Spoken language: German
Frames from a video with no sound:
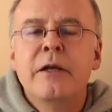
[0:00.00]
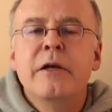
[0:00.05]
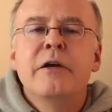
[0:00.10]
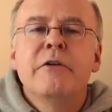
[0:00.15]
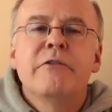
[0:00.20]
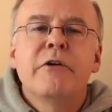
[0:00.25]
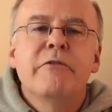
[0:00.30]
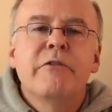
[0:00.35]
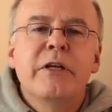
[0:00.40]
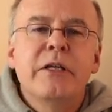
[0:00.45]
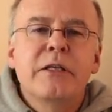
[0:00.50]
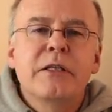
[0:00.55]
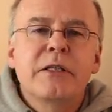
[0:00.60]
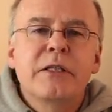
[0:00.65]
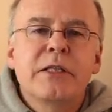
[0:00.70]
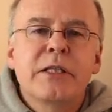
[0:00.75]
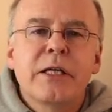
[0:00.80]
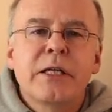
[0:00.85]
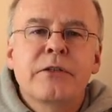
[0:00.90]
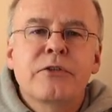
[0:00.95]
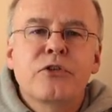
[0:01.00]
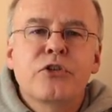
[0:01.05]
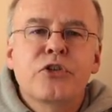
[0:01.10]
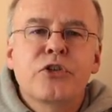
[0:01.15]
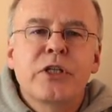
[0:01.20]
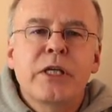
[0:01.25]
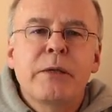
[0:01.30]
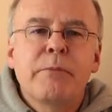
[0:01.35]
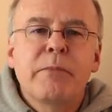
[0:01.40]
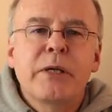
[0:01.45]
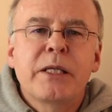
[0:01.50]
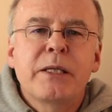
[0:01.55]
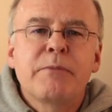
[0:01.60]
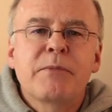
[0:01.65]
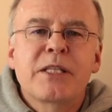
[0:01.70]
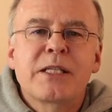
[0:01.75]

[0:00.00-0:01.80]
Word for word: verwendeten sie ein System, bei dem